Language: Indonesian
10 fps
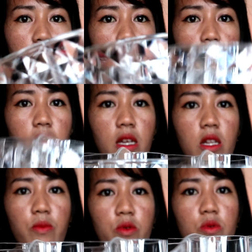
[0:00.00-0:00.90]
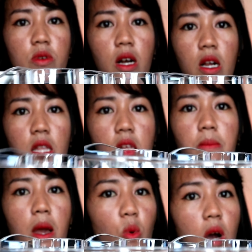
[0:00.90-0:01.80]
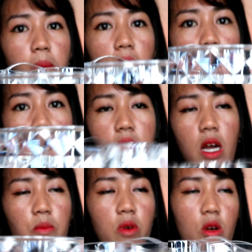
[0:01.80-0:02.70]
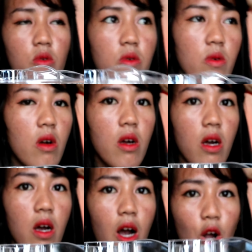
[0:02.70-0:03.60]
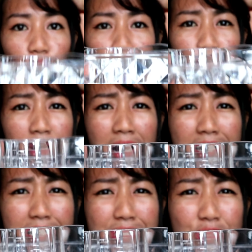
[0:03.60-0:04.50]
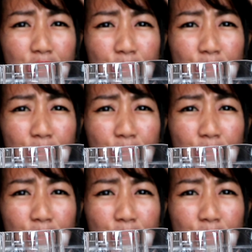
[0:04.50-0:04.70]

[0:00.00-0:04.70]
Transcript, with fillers: nah ini pun juga kelihatan mewah banget ya ampun aku aku mau nangis ya